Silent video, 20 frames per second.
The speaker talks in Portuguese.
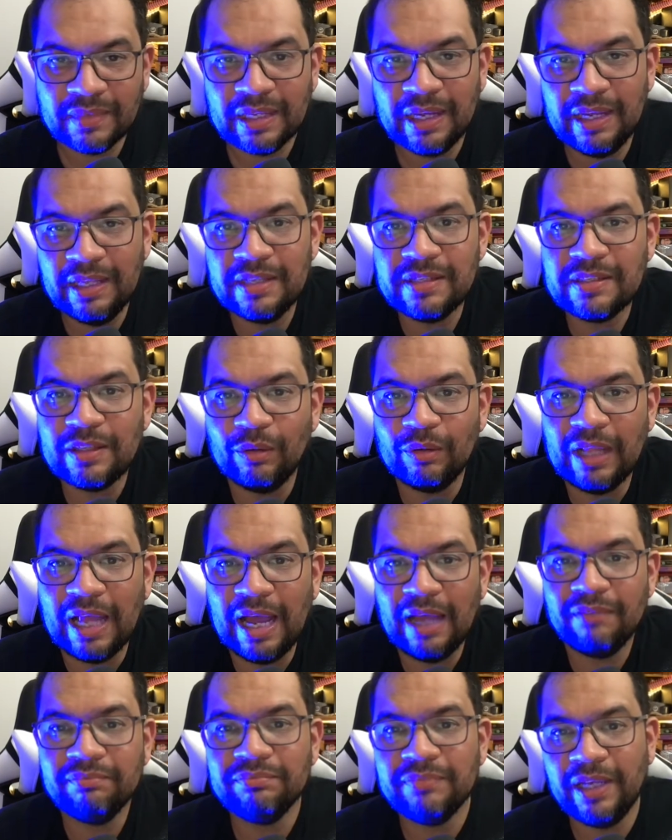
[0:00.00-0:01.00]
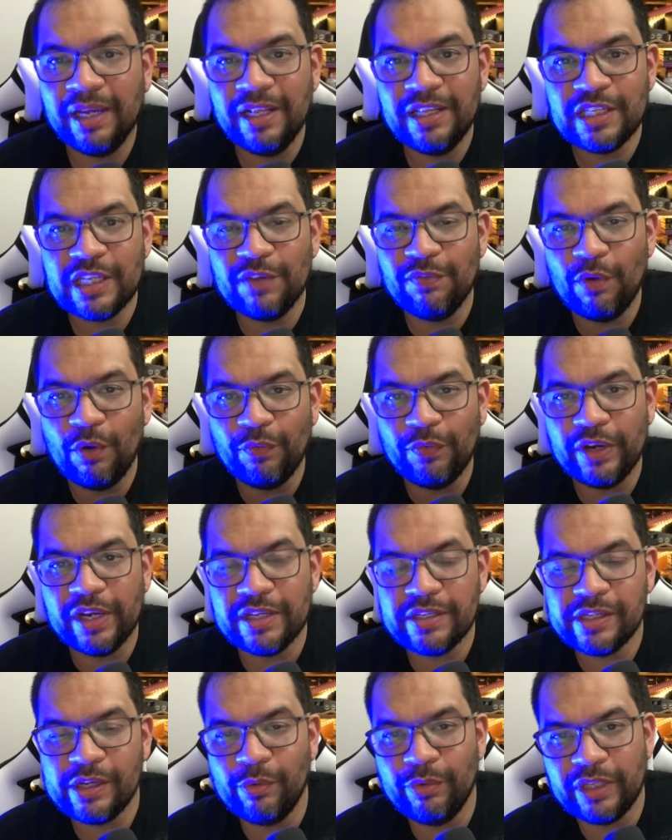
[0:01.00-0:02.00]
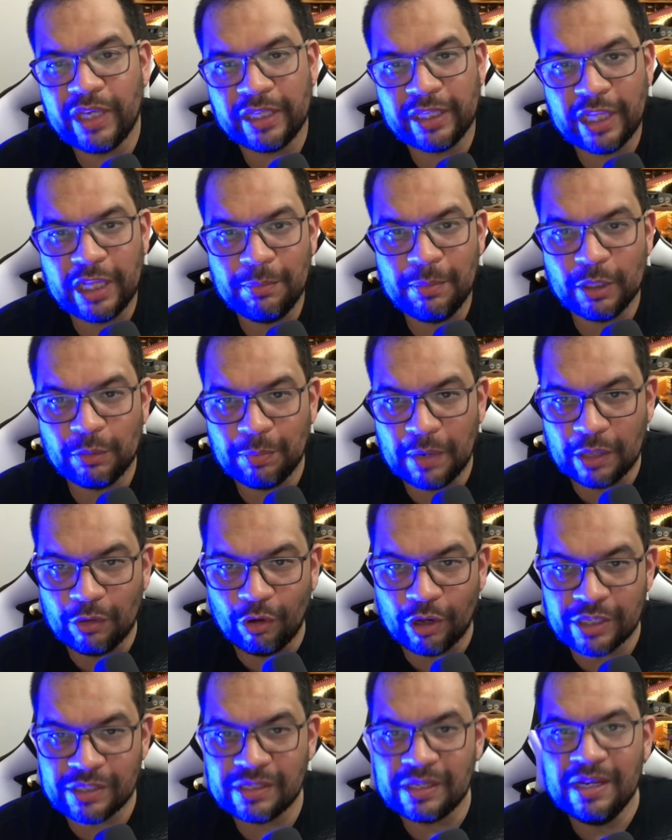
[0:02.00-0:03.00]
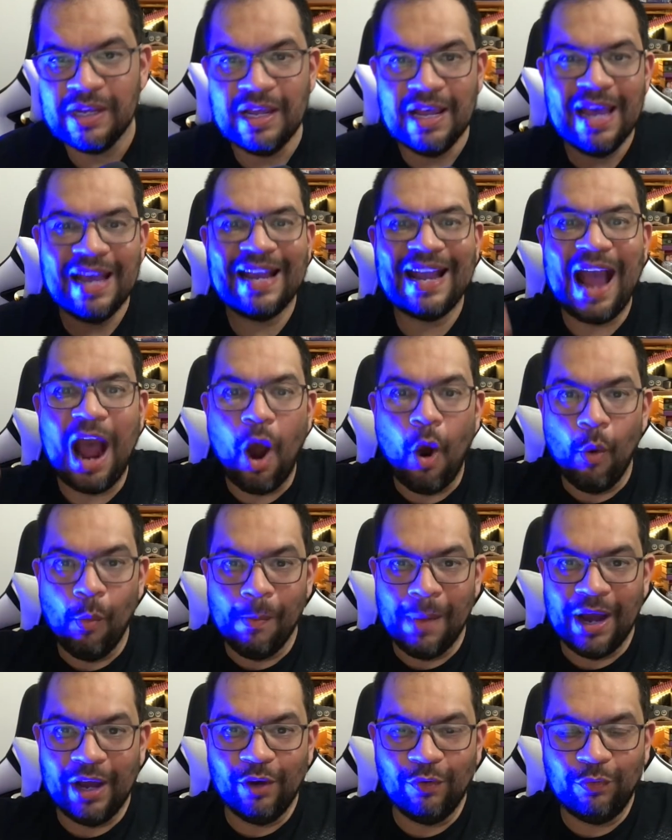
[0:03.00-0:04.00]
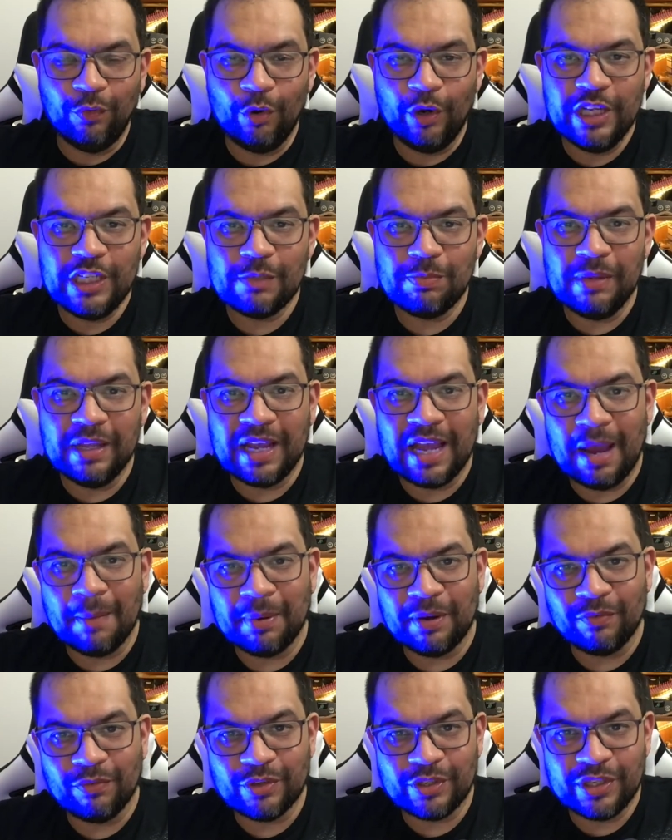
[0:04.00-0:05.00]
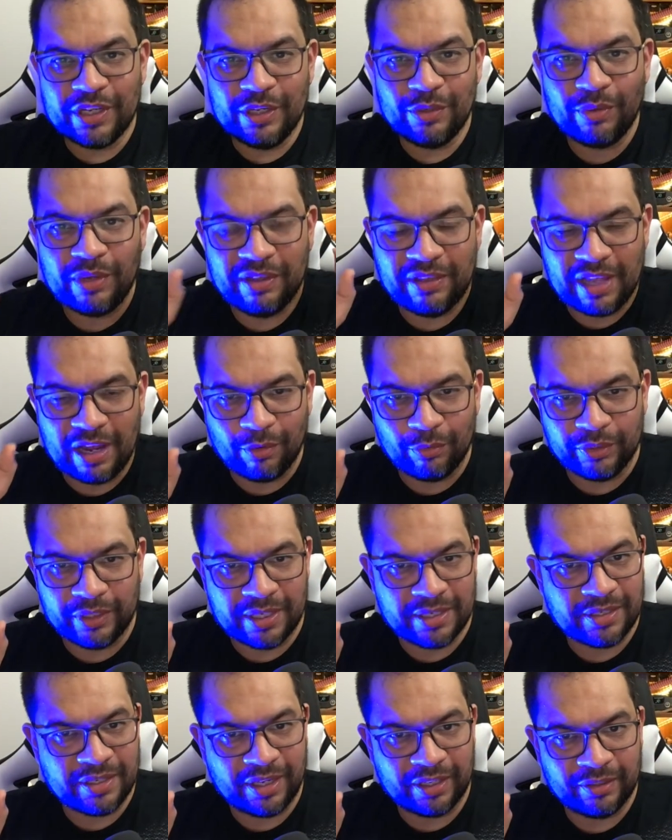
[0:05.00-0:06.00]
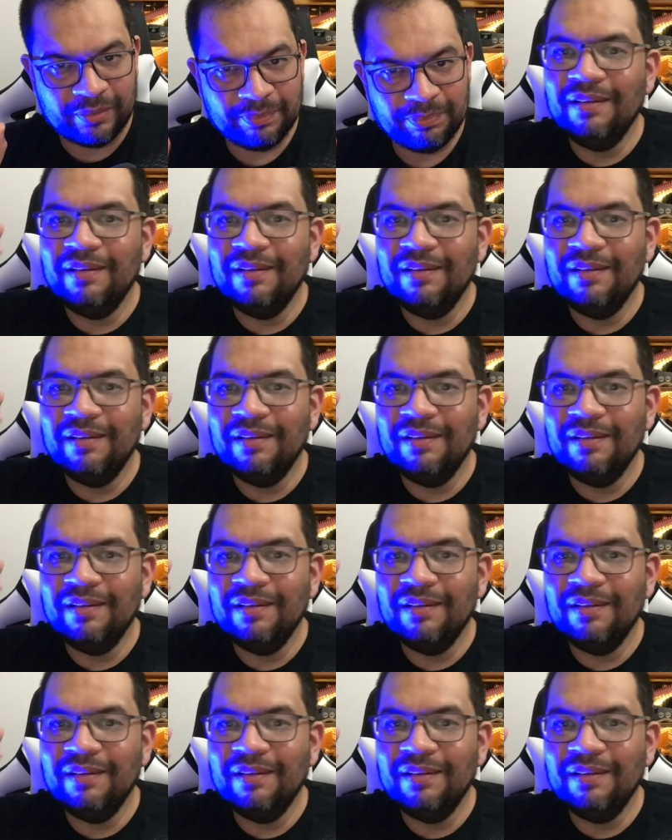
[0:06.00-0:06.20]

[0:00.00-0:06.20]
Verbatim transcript: Eles estão lá, eles que vão oferecer o entretenimento para nós. Calma, eu vou explicar para vocês o que tá acontecendo.